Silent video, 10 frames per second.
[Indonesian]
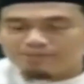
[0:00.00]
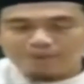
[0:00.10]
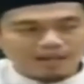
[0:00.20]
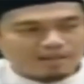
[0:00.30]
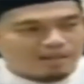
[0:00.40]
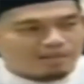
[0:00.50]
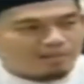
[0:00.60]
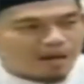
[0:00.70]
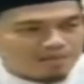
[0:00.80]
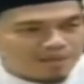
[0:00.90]
apa kata
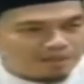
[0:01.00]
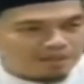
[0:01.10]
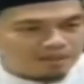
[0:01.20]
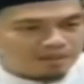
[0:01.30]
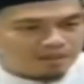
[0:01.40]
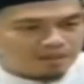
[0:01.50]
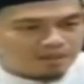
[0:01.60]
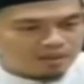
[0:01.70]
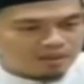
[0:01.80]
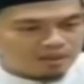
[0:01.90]
Imam Ahmad?
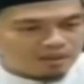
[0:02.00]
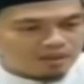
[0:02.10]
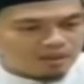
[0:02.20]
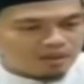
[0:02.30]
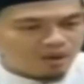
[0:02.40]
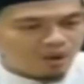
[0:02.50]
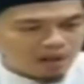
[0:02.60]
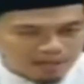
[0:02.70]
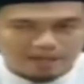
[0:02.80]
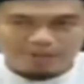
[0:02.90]

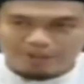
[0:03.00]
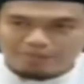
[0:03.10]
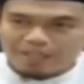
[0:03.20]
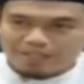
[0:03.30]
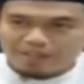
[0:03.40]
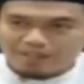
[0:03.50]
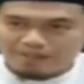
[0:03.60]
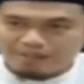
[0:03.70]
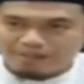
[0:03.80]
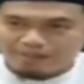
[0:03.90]
Oh, ada riwayat begini.
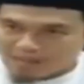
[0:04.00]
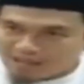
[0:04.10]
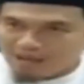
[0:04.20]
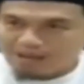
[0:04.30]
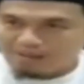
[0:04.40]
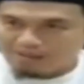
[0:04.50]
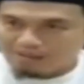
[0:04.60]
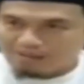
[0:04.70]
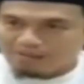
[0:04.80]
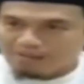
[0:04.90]
Iya.
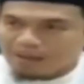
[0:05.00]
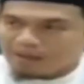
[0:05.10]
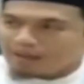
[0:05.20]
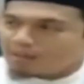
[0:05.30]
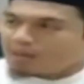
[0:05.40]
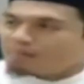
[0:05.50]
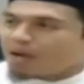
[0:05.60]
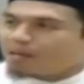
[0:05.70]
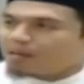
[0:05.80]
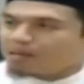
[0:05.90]
Akhirnya dia
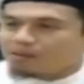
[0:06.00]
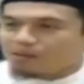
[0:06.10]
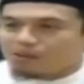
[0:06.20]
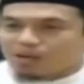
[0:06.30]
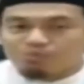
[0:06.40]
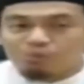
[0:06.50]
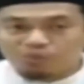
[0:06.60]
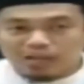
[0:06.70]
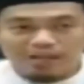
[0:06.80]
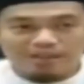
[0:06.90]
panggil itu orang
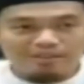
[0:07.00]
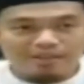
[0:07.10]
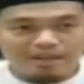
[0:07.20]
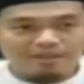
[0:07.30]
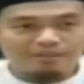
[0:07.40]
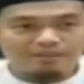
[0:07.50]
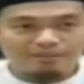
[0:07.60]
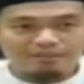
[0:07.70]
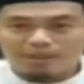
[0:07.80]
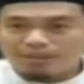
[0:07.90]
buta yang sedang
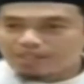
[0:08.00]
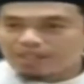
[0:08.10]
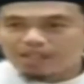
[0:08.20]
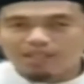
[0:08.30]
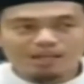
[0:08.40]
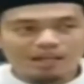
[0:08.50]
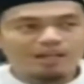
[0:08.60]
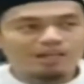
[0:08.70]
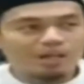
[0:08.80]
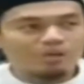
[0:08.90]
mencari
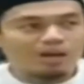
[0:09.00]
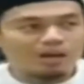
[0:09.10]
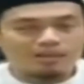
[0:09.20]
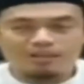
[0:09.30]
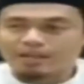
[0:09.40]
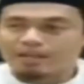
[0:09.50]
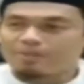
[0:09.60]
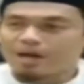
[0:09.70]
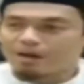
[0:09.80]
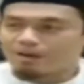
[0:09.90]
jalan keluar
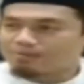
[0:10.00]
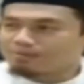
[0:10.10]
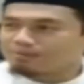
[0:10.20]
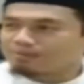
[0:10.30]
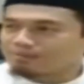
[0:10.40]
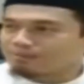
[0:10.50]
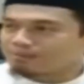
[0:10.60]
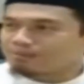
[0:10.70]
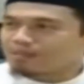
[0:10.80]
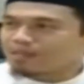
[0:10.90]
dari makom,
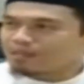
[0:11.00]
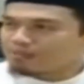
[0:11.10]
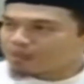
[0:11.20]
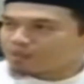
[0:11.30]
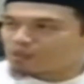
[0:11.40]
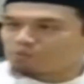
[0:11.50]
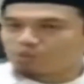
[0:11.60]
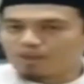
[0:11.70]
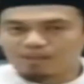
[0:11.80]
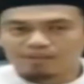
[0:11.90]
dari tempat
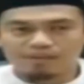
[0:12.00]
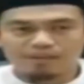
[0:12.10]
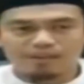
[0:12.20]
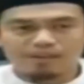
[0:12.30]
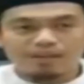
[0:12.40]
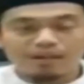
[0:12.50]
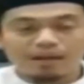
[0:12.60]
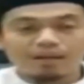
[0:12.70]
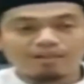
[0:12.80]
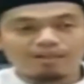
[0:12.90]
kuburan.
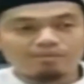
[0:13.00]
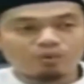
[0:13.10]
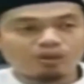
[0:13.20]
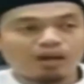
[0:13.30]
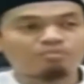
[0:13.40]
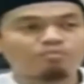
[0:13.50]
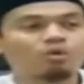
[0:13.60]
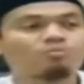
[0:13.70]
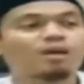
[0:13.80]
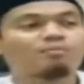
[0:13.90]
Karena dia buta,
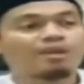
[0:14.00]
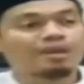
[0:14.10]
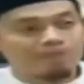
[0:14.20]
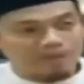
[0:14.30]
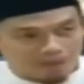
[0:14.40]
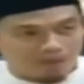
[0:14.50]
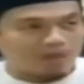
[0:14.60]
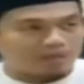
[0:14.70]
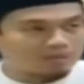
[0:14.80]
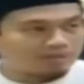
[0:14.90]
belum nyampe-nyampe di
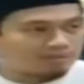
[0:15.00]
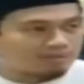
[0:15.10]
luar.